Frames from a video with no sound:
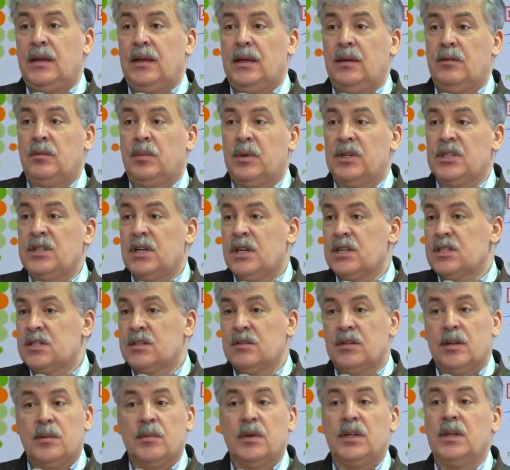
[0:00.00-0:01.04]
и в
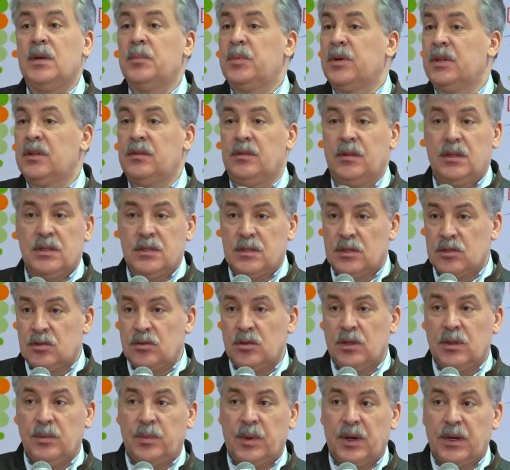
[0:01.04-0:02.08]
ближайшее время не предвидится,
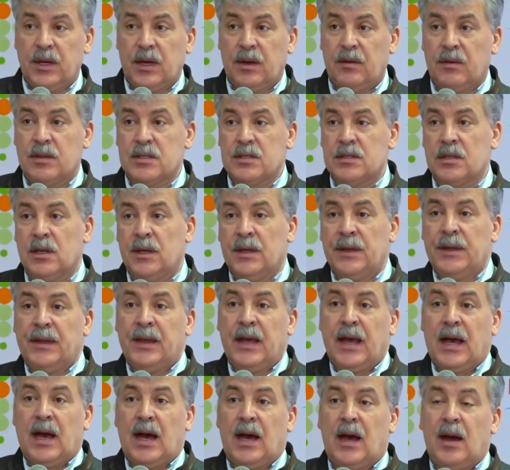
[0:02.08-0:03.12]
что они появятся.
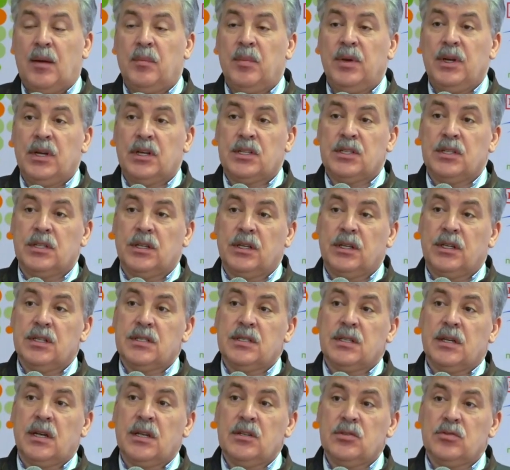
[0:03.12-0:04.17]
А облегчить
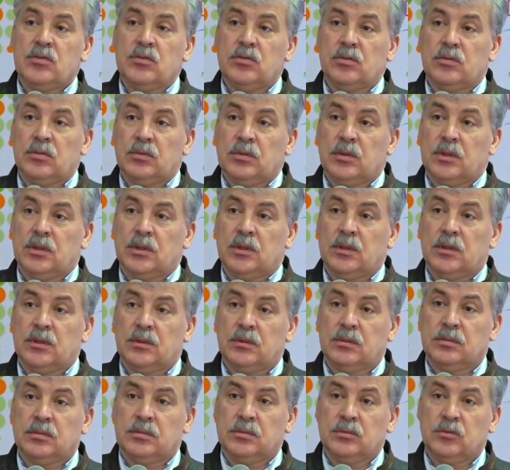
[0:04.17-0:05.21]
регистрацию,
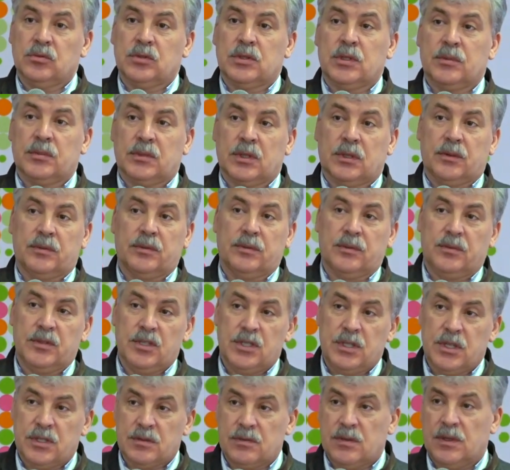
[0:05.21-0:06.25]
э, ну, скажем так,
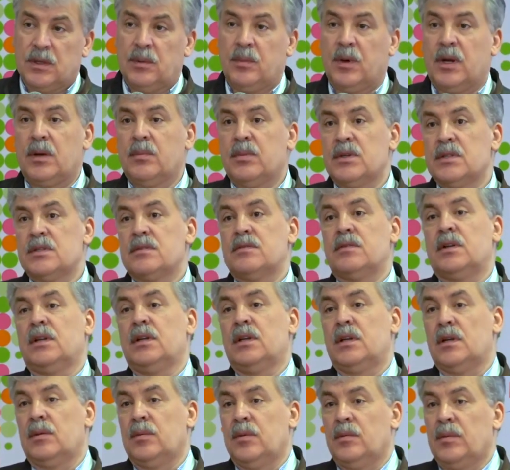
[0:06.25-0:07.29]
веществ для борьбы с
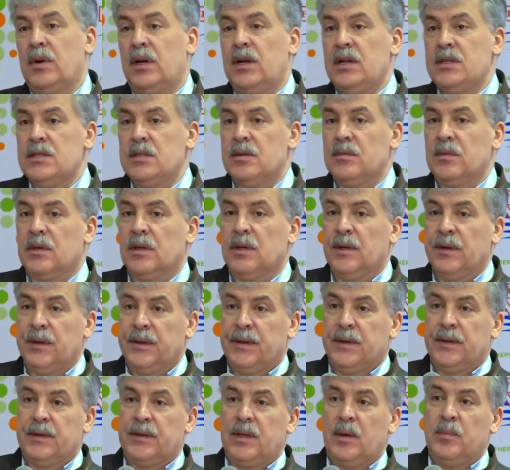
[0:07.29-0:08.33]
вредителями и болезнями
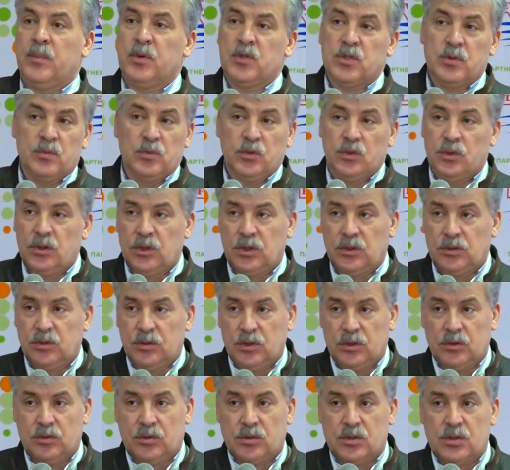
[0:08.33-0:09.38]
нам почему-то никто
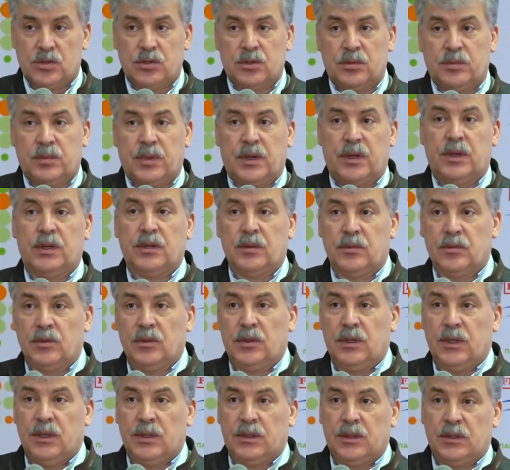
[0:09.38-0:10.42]
не хочет.
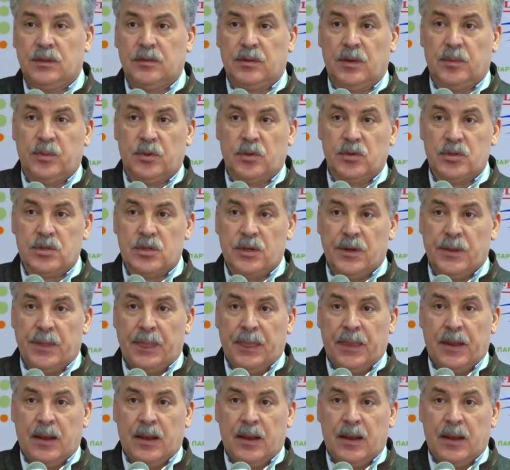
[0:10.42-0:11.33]
Поэтому этот вопрос